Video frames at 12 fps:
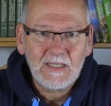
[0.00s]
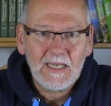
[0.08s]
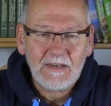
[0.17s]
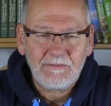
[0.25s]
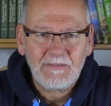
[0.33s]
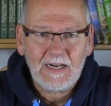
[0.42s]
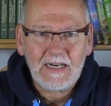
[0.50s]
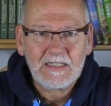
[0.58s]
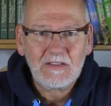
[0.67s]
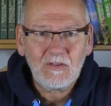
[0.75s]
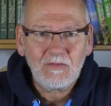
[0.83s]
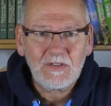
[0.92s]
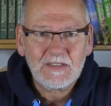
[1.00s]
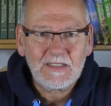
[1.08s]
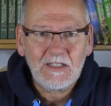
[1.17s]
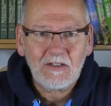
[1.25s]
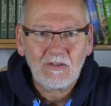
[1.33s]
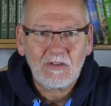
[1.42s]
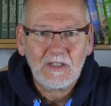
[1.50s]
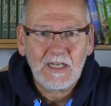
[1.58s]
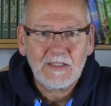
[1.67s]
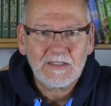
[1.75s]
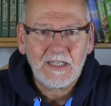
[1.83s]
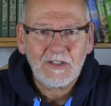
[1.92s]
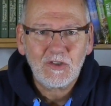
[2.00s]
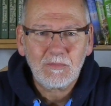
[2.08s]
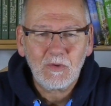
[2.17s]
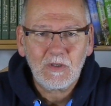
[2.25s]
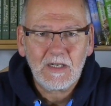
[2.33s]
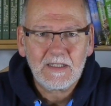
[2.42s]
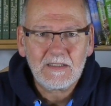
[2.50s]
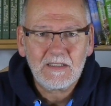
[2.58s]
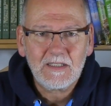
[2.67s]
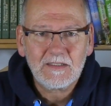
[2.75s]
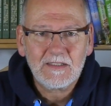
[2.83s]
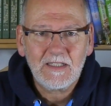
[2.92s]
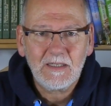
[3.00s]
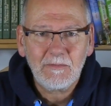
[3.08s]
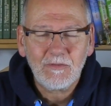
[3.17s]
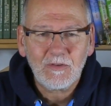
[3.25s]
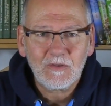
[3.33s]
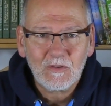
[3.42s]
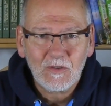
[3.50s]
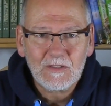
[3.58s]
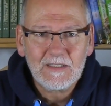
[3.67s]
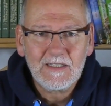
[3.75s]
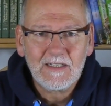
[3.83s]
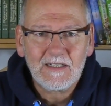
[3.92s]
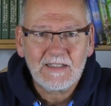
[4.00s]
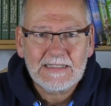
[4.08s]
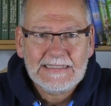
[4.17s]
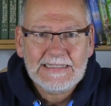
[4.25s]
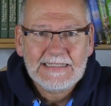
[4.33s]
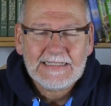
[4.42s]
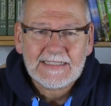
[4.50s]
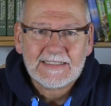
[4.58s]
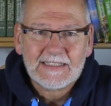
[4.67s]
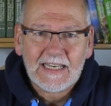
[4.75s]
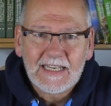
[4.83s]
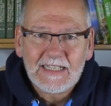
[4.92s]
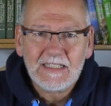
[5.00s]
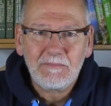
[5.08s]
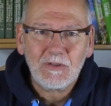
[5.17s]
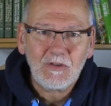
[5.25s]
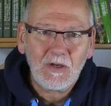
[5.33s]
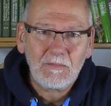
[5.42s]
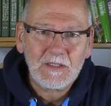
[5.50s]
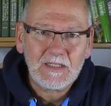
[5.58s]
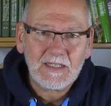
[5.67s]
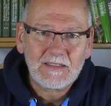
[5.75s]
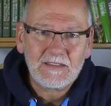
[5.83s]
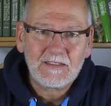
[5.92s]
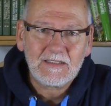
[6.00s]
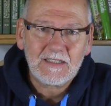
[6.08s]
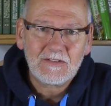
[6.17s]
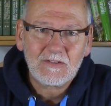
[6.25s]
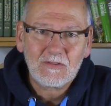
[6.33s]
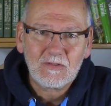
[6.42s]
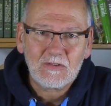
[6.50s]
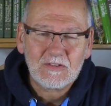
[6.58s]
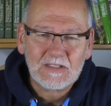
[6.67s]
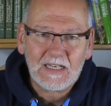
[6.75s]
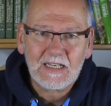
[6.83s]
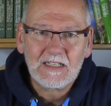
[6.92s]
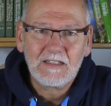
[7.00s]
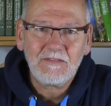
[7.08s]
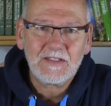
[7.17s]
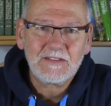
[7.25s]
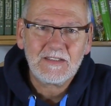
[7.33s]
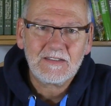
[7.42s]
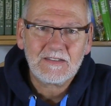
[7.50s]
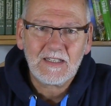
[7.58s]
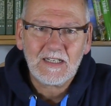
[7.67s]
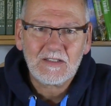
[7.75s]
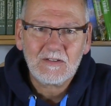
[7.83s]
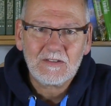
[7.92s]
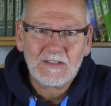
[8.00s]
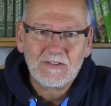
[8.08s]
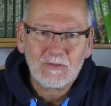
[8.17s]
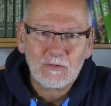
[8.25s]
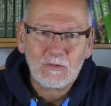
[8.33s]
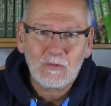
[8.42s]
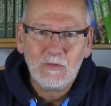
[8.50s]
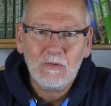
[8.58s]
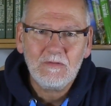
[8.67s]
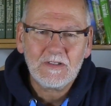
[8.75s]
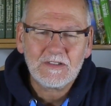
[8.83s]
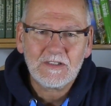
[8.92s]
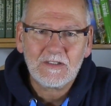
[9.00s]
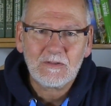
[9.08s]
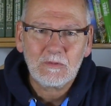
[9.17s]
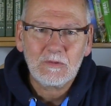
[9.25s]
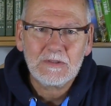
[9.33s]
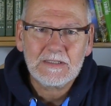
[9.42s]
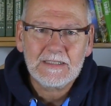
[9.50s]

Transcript: erwarten und was er auch als Anspruch hat, dass er nämlich von Gott her das Recht bekommen hat, das zu sagen, was er sagt und das zu tun, was er tut,